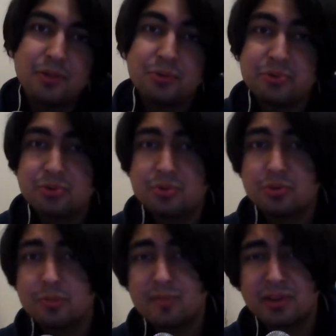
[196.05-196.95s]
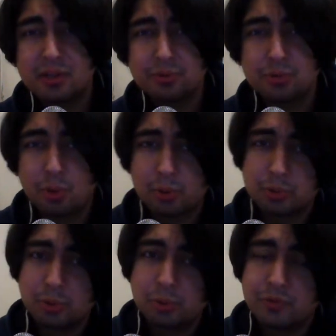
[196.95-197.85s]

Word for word: düşündüğüm kadar dolu dolu